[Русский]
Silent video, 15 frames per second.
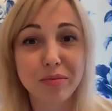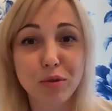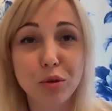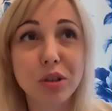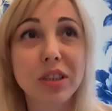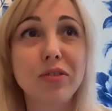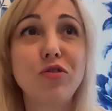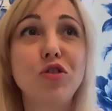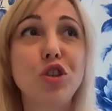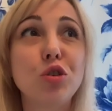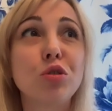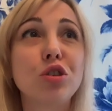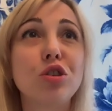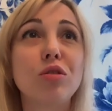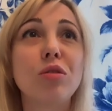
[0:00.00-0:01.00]
То есть
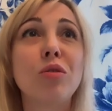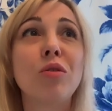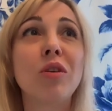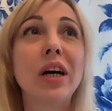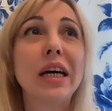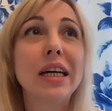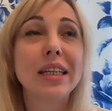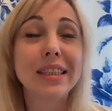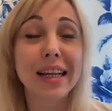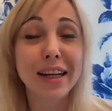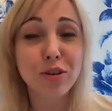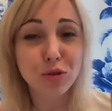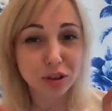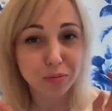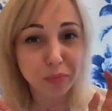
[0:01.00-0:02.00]
все, что
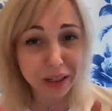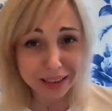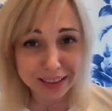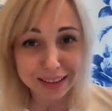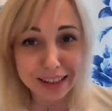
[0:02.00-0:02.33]
далеко спрятано,